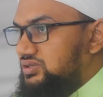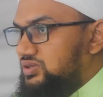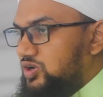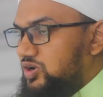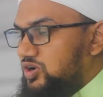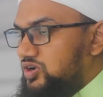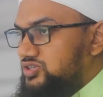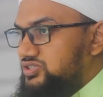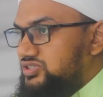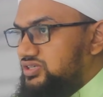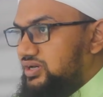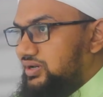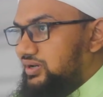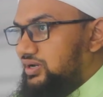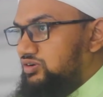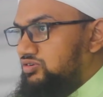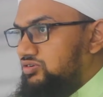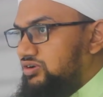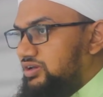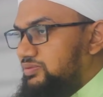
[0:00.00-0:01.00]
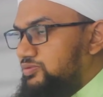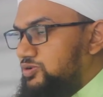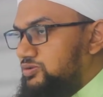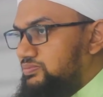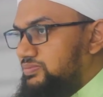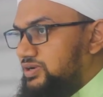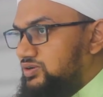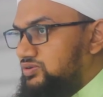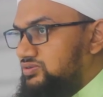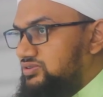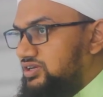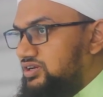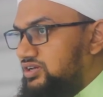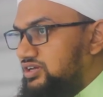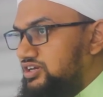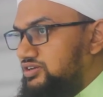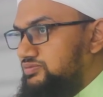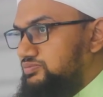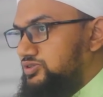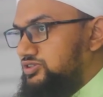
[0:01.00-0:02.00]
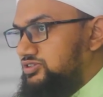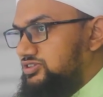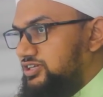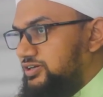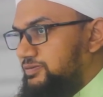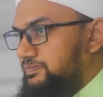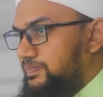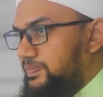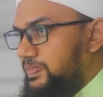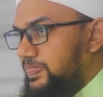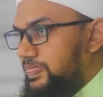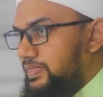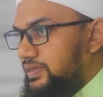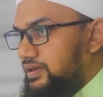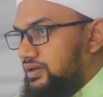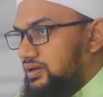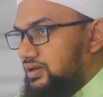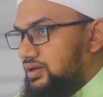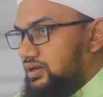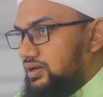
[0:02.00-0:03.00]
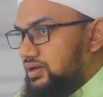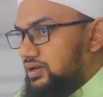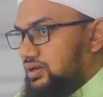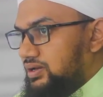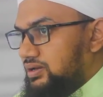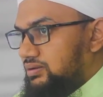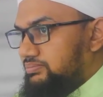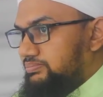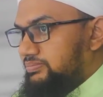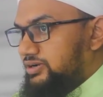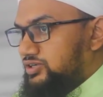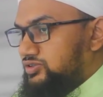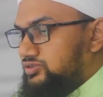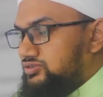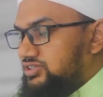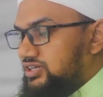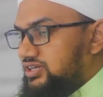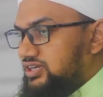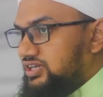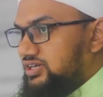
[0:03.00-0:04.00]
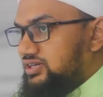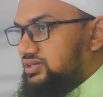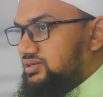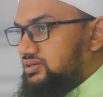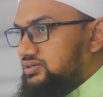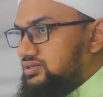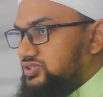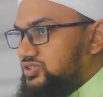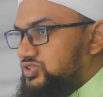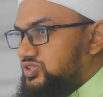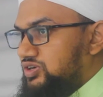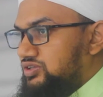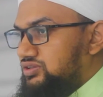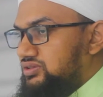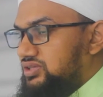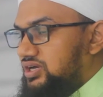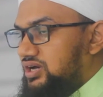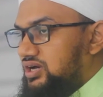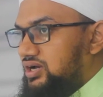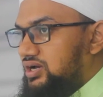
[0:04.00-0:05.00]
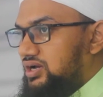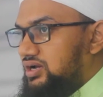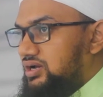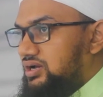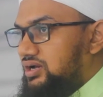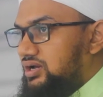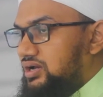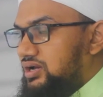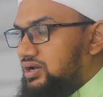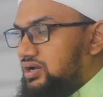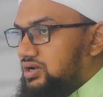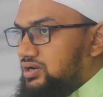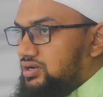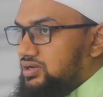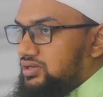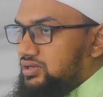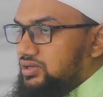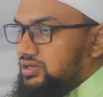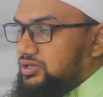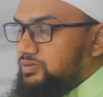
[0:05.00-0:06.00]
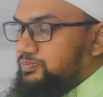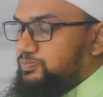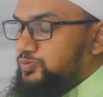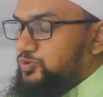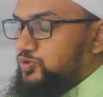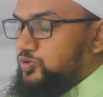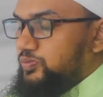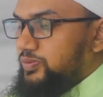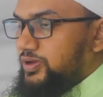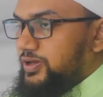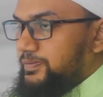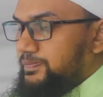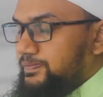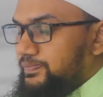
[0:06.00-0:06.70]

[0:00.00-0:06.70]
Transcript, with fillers: দশ এগারো এবং বারো তারিখের মধ্যে বারো তারিখ সন্ধ্যা এর পূর্বে